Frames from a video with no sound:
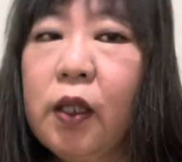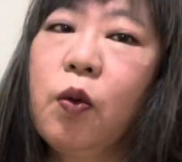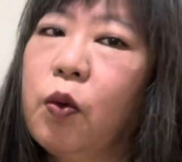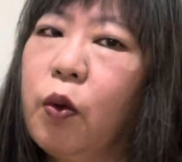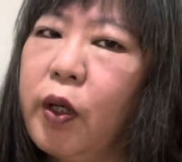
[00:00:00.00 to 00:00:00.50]

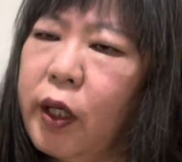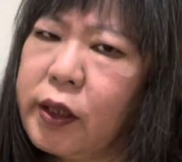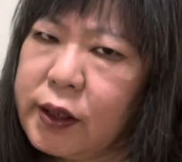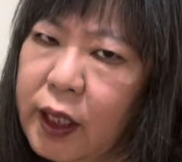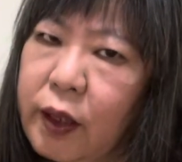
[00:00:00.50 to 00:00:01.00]
ここから
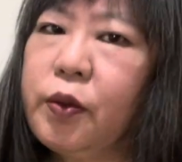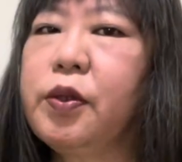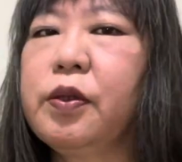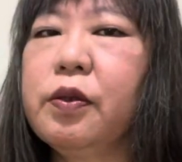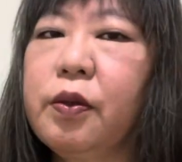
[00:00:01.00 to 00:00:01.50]
スタート
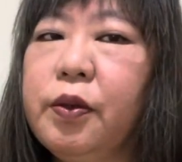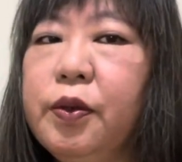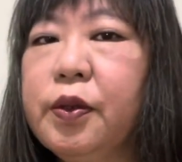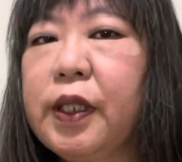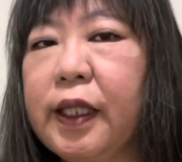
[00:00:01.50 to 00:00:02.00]
するとい
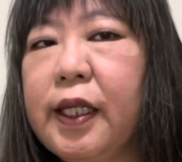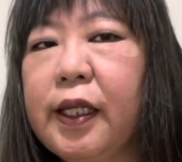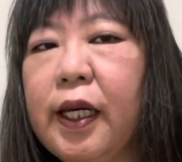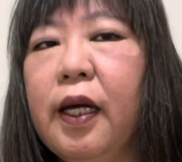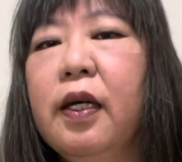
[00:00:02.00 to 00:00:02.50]
う方
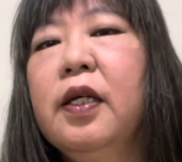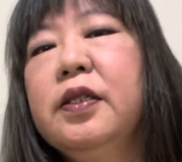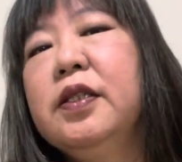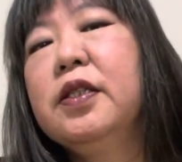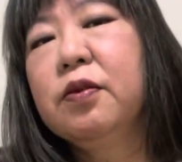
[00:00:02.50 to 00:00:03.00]
が
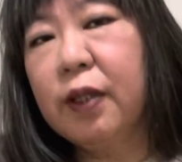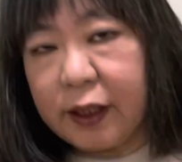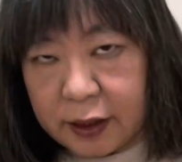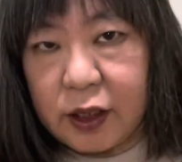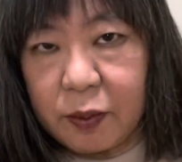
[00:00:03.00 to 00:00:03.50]
実はい
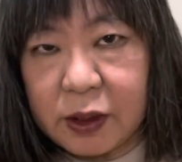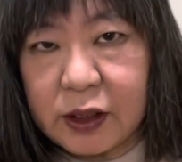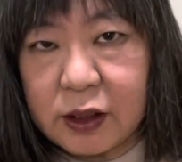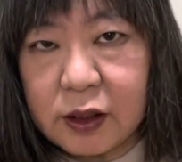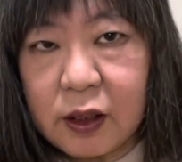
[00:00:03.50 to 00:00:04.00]
らっしゃいま
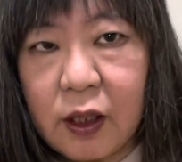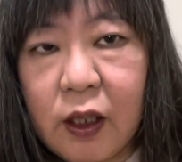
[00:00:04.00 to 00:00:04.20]
す。